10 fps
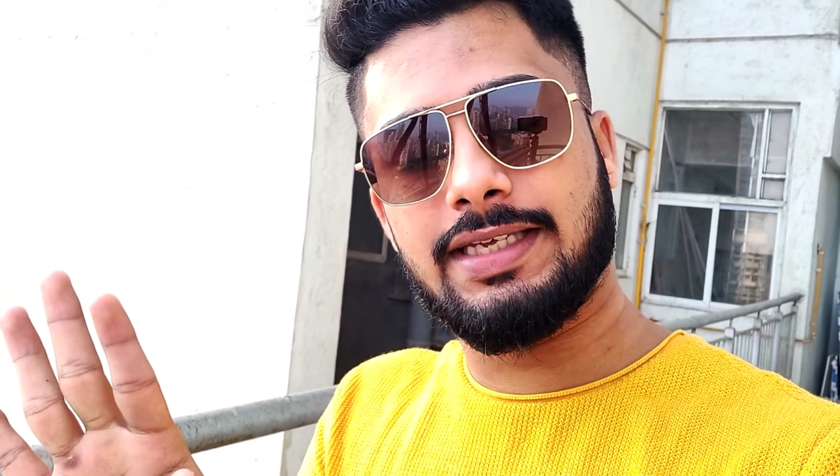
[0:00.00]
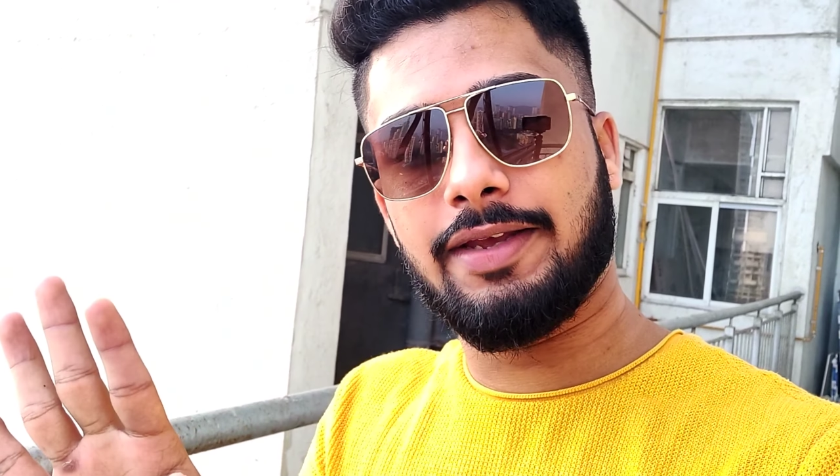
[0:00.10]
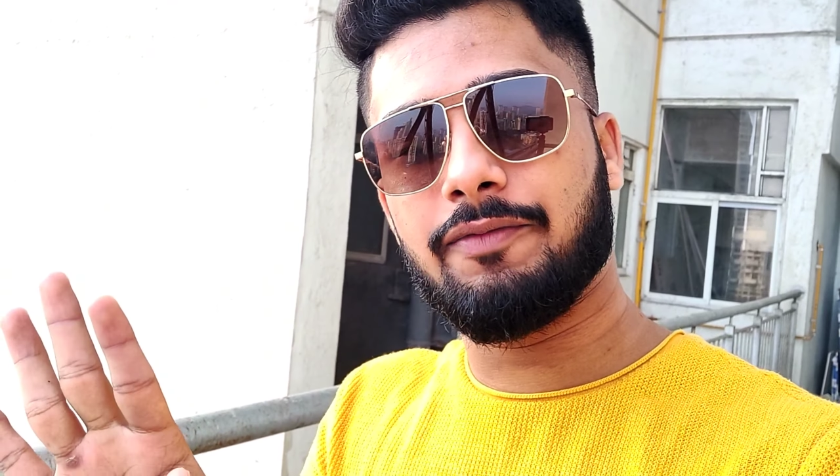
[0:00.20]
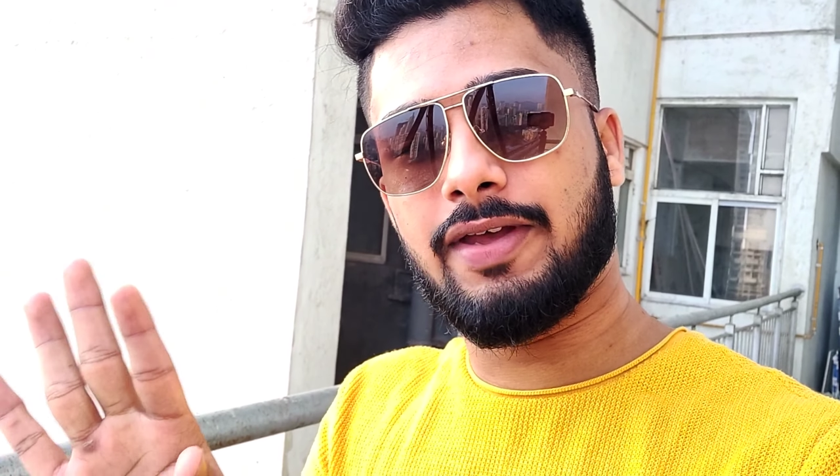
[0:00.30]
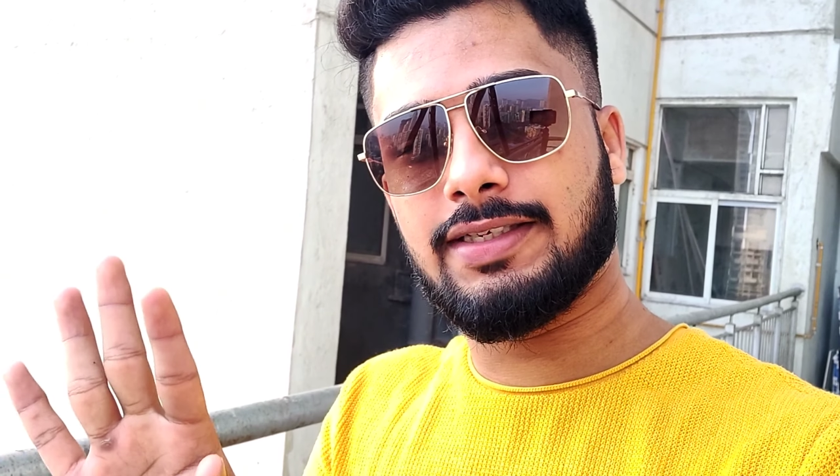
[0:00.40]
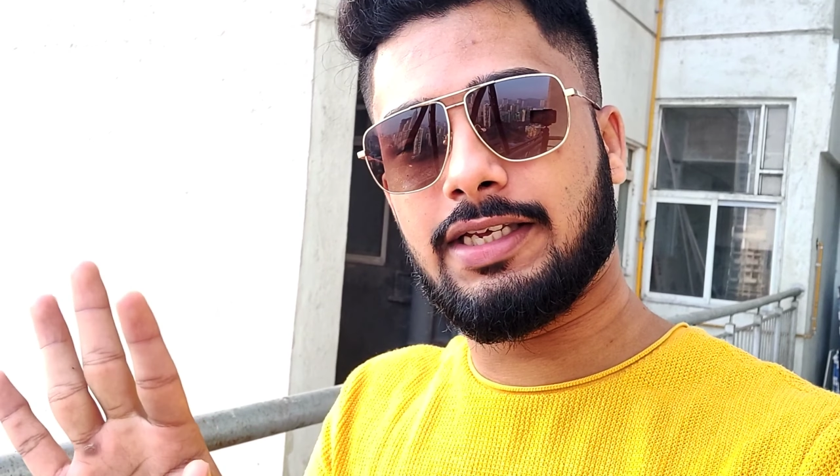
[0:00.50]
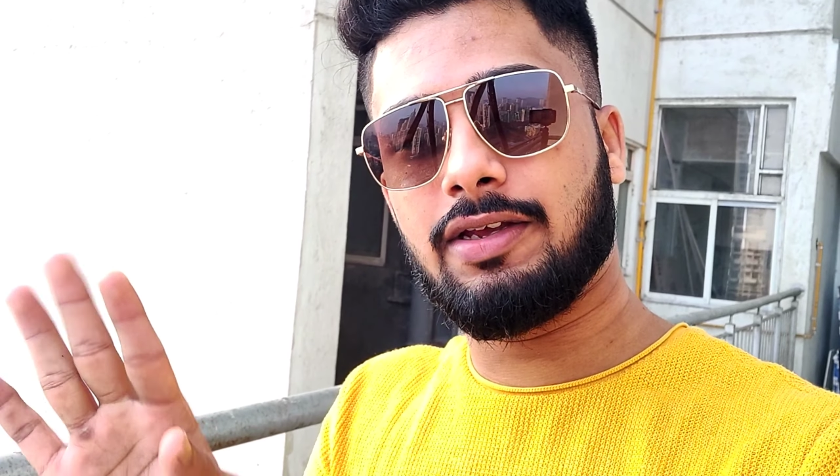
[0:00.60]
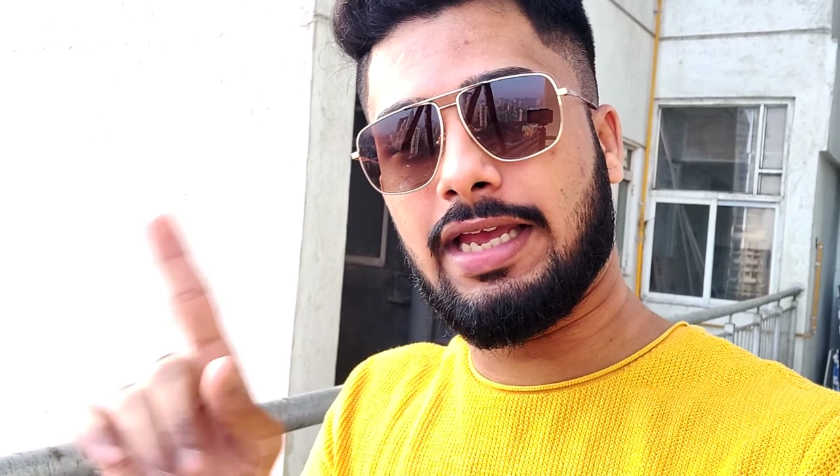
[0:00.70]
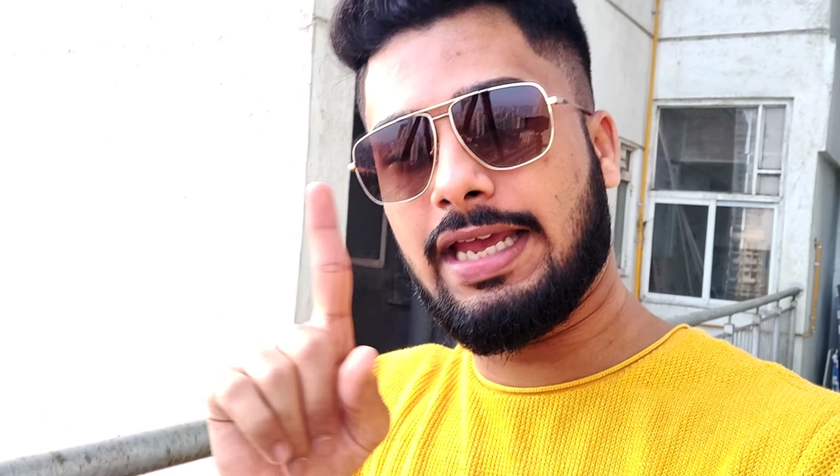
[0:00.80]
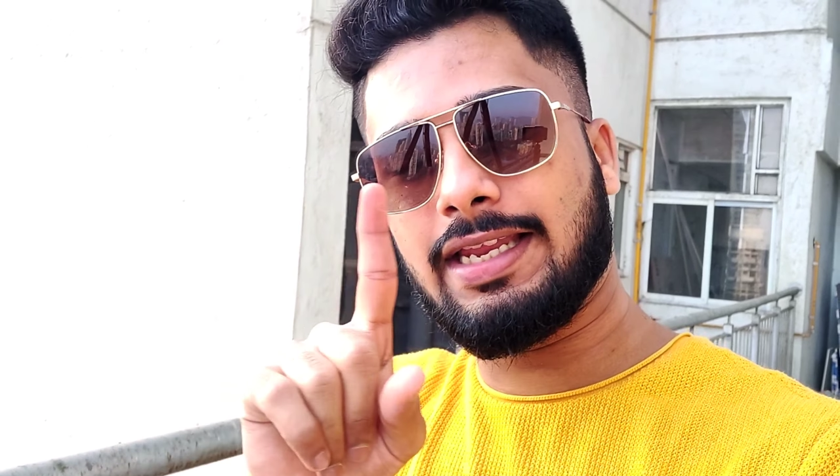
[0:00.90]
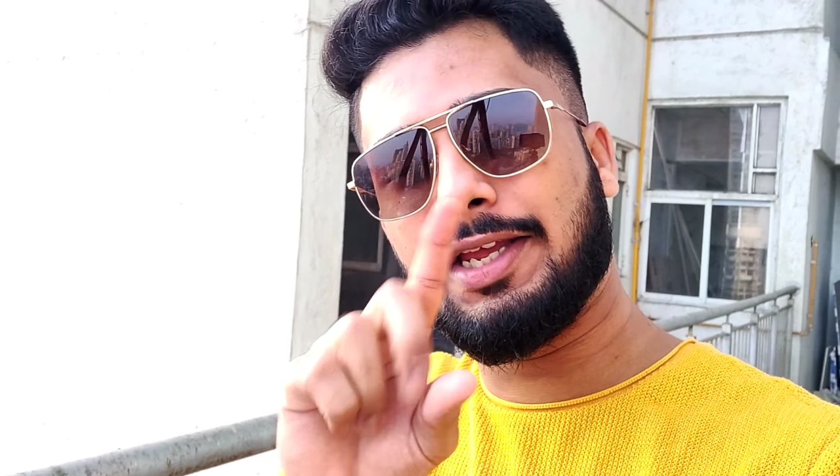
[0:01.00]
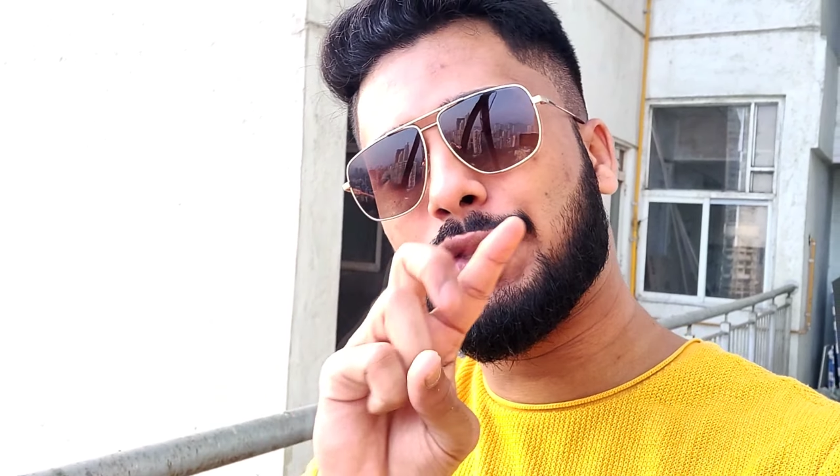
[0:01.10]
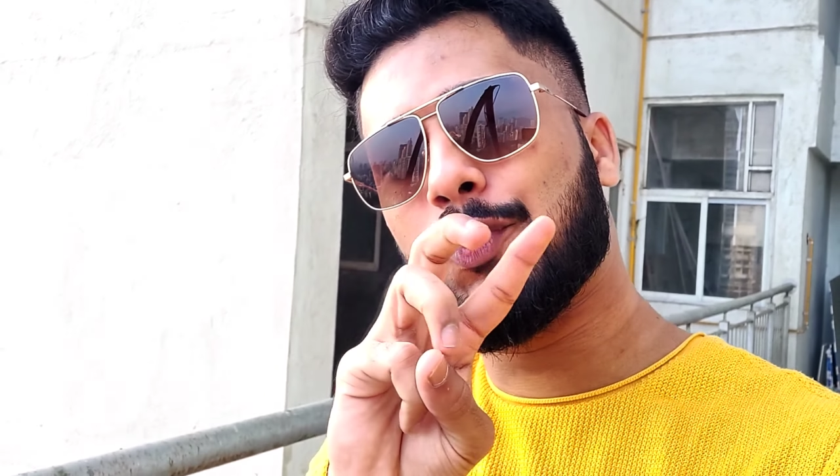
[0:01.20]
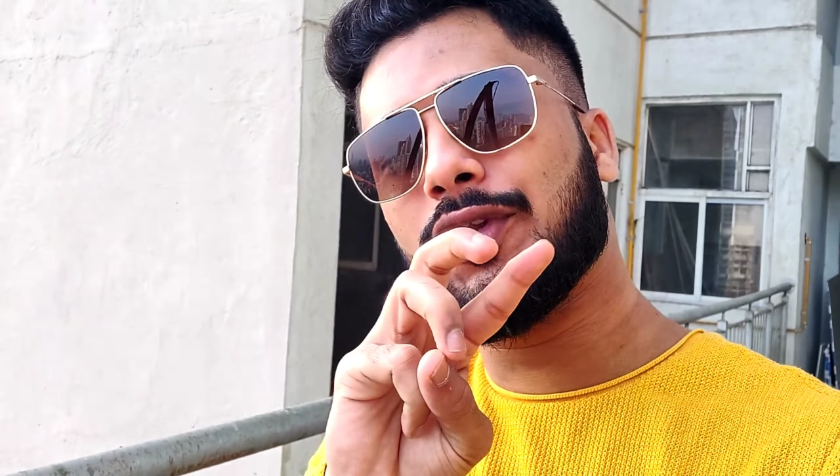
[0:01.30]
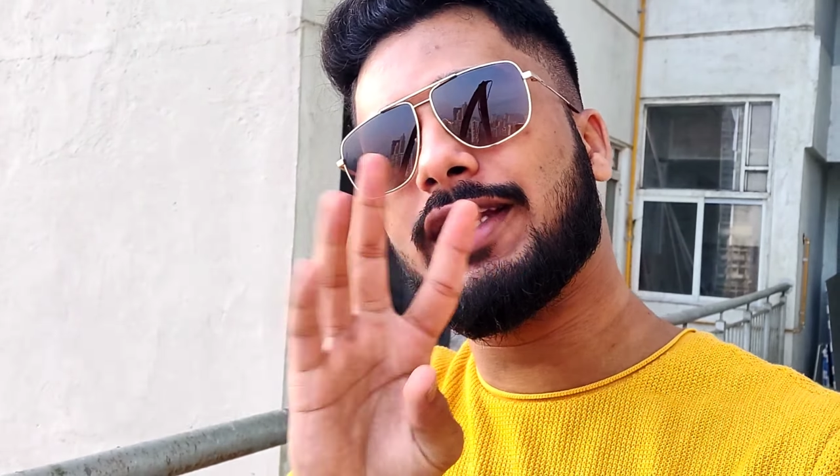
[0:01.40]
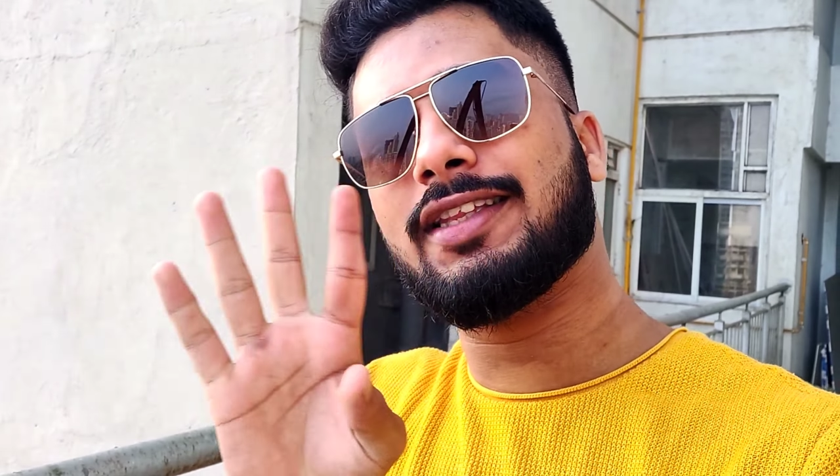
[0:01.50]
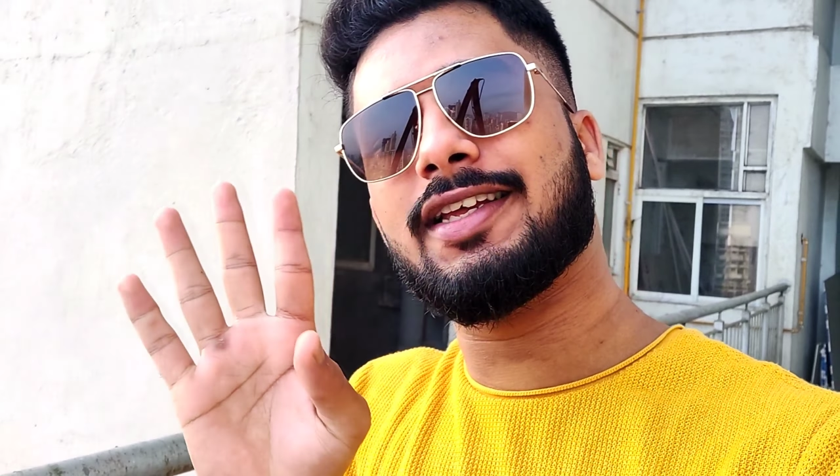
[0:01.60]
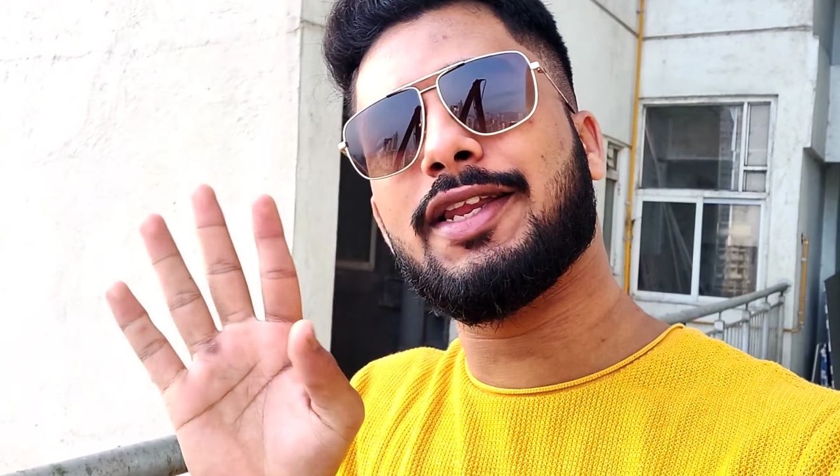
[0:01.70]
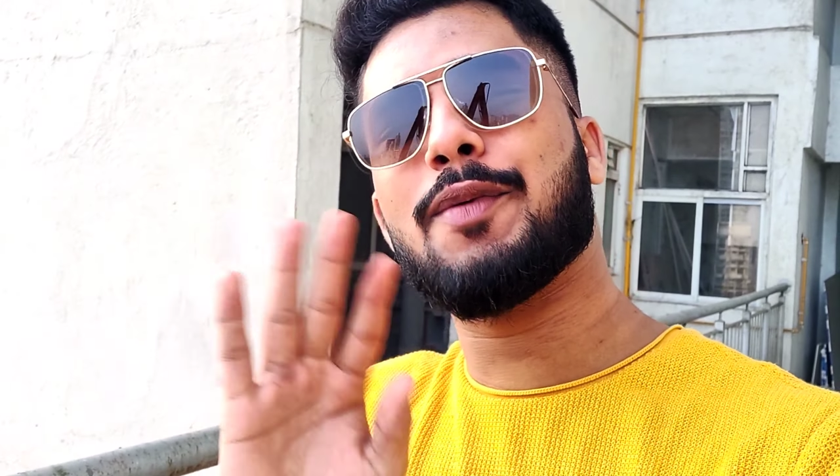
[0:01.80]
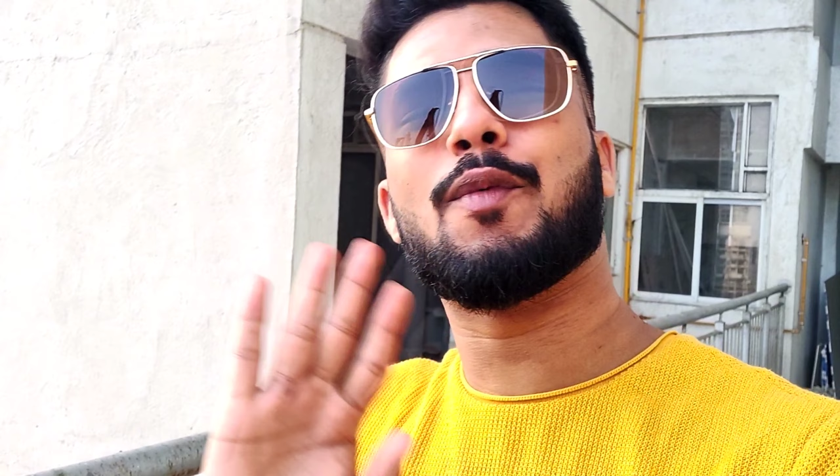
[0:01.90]
सेम वैसे ही एक नहीं दो नहीं
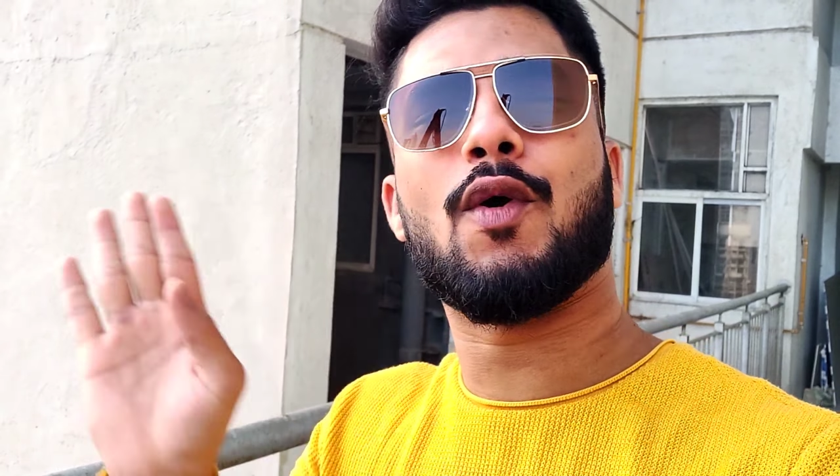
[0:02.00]
तीन नहीं